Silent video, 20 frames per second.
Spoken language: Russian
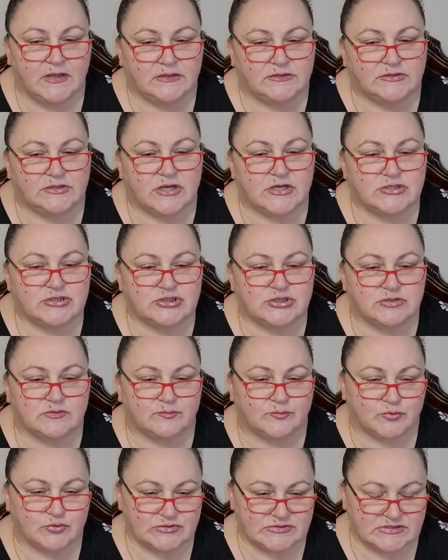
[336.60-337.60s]
Также
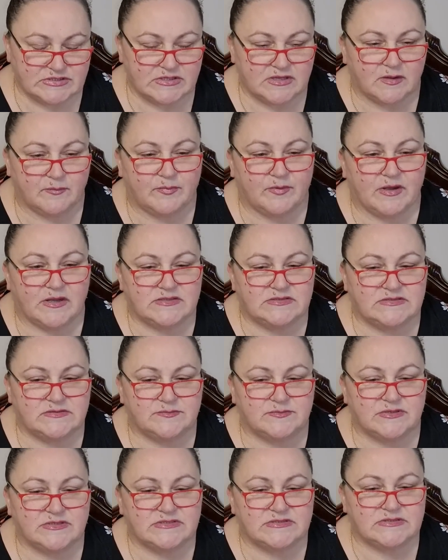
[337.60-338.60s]
просто
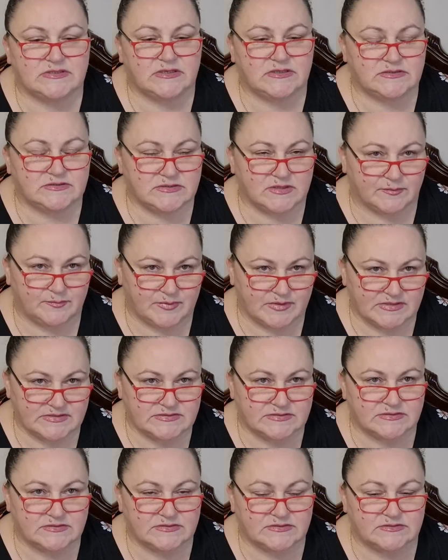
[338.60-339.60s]
необходимо разделить
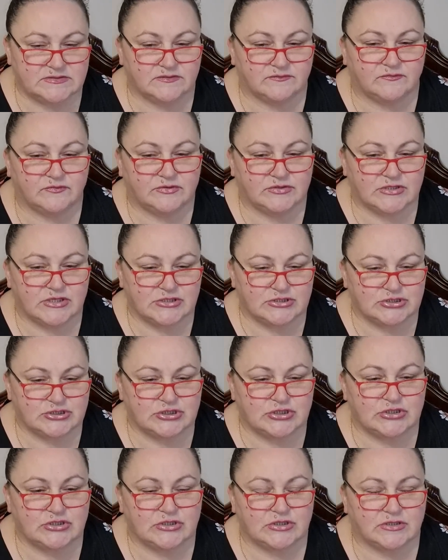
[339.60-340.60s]
обязанности в
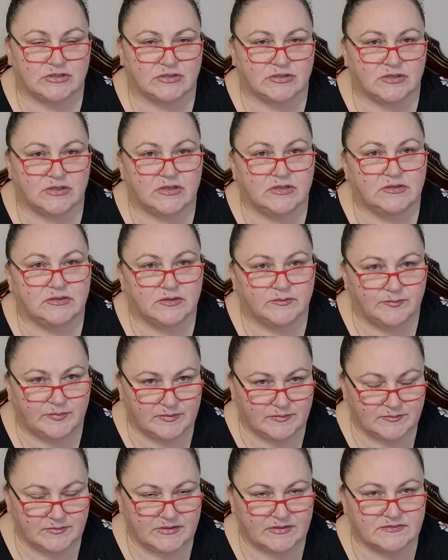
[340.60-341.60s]
отношениях,
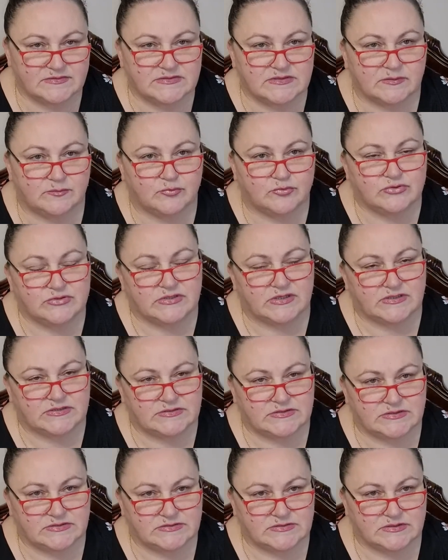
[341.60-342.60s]
например, заботе о
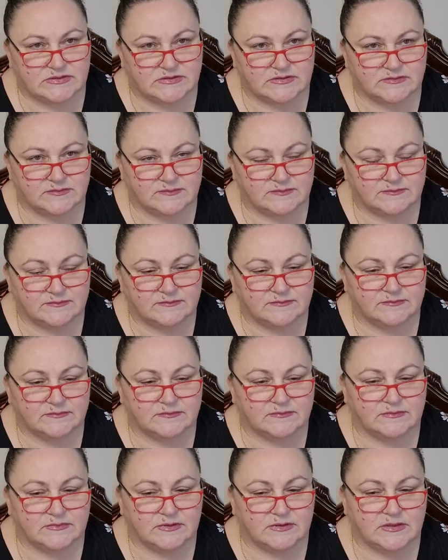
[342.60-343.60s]
детях.
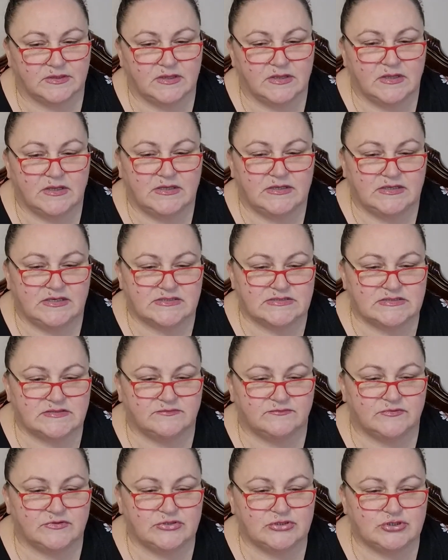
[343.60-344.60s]
Если
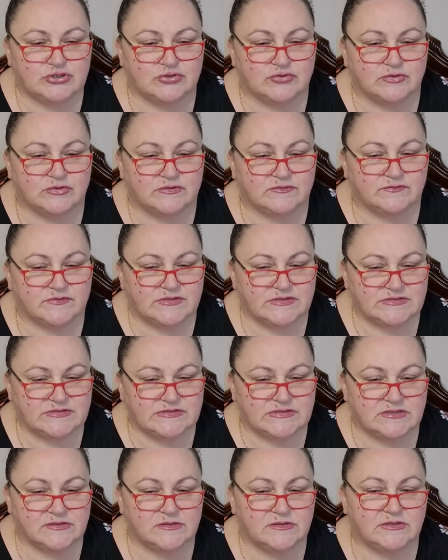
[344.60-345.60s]
вы еще этого не
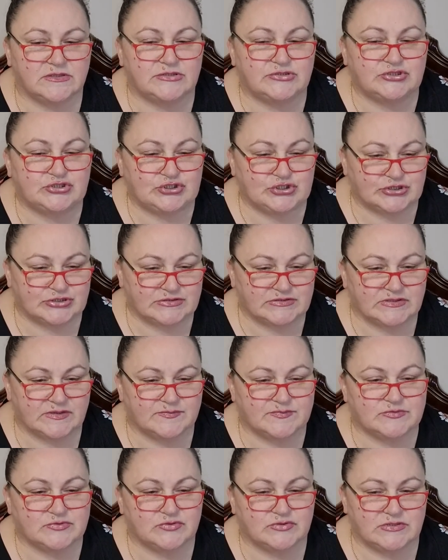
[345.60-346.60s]
сделали, честно
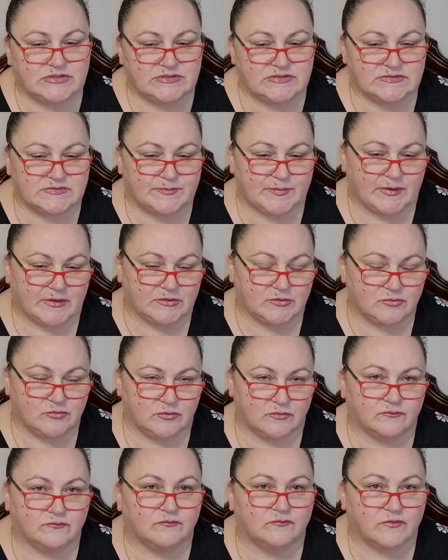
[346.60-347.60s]
обсудите с
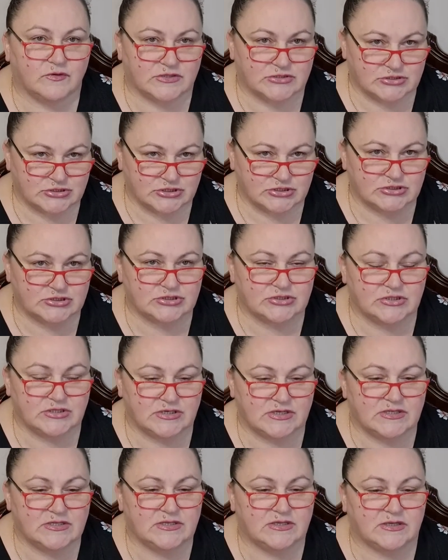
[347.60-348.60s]
партнером ваши
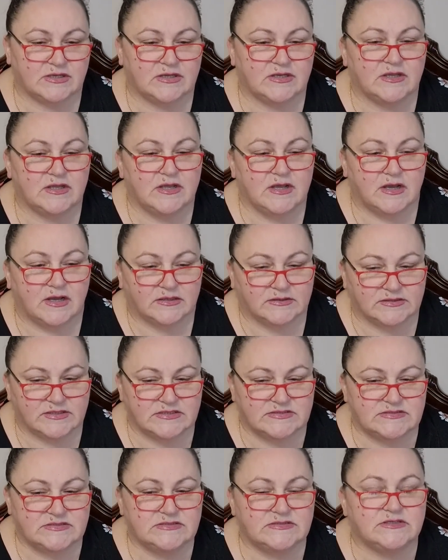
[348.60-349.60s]
ожидания
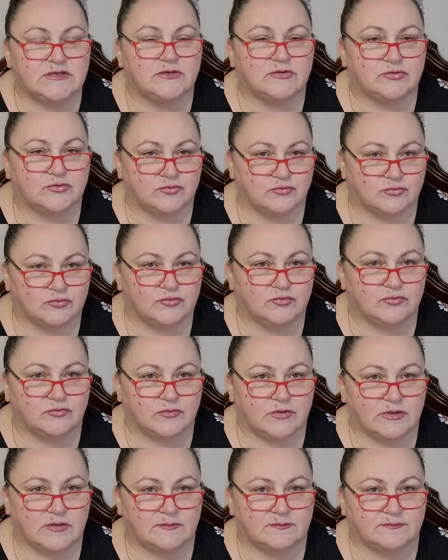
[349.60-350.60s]
относительно друг
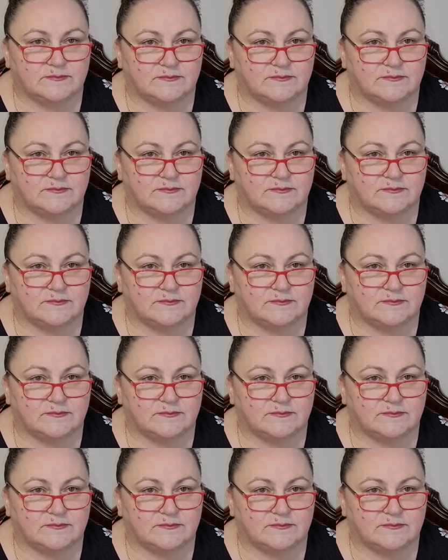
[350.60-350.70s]
друга.